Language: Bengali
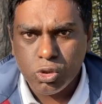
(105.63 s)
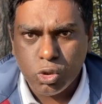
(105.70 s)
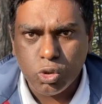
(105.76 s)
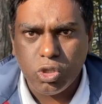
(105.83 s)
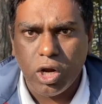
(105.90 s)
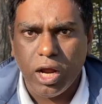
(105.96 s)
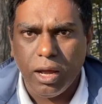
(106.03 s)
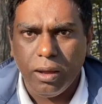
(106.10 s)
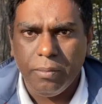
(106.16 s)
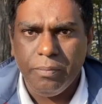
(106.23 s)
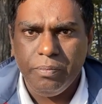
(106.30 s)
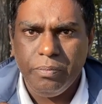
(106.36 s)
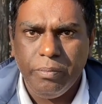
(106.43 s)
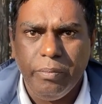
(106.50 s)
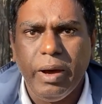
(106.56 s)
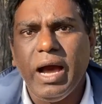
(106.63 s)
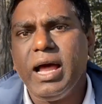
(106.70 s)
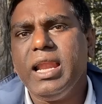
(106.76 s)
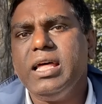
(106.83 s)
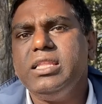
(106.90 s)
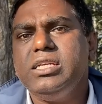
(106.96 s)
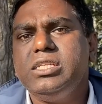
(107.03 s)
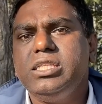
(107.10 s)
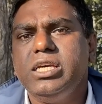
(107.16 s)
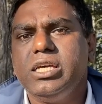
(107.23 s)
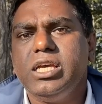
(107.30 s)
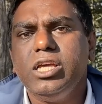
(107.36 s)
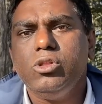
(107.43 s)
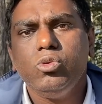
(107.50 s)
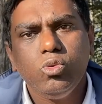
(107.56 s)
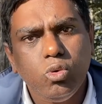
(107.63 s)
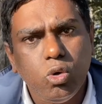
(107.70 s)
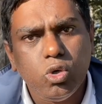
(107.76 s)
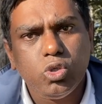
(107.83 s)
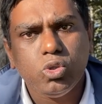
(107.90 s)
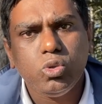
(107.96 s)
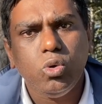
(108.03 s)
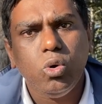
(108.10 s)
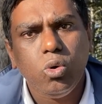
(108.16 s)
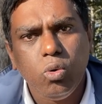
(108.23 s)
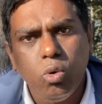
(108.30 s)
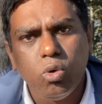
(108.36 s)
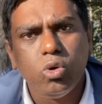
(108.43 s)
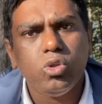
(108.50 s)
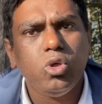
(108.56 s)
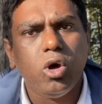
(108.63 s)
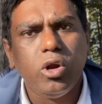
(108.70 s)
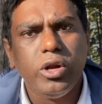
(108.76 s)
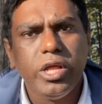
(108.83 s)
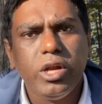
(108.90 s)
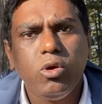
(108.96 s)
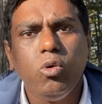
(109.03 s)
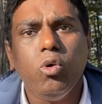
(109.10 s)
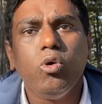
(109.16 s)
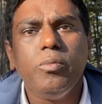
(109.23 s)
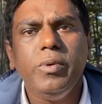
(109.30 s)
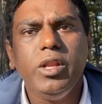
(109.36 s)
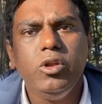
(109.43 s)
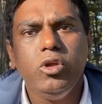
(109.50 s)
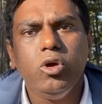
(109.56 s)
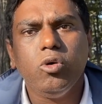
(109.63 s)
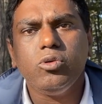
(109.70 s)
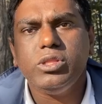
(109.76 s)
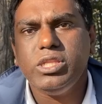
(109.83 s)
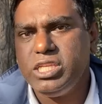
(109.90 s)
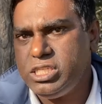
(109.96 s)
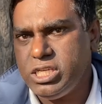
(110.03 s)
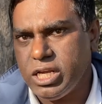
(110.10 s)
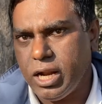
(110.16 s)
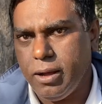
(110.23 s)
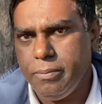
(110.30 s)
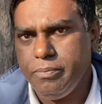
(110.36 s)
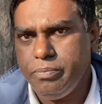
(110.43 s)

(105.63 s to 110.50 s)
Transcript: সুতরাং বাংলাদেশ থেকে তুরস্ক কোনো ধরনের কর্মী নিয়োগ দিচ্ছে না